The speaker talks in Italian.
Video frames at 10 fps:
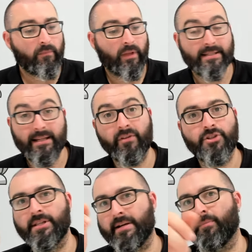Se invece
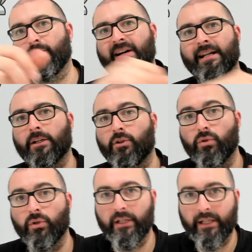andiamo a provarla
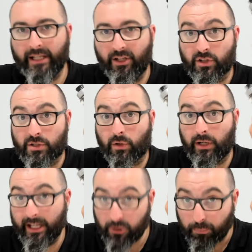con il nostro
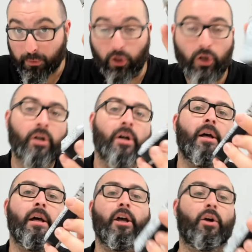Cleito Pro,
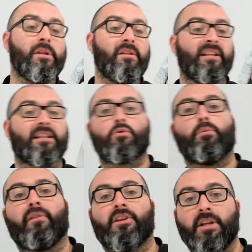qui diventa
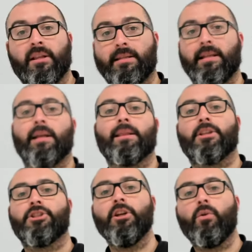stupefacente,
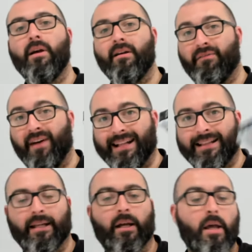75
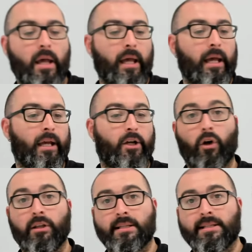watt, eh,
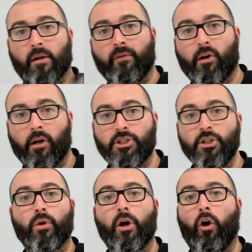coil da
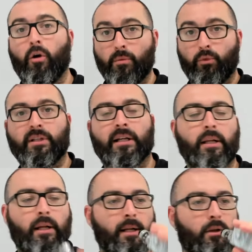0,5 ohm montate
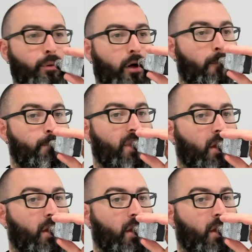nel Cleito Pro,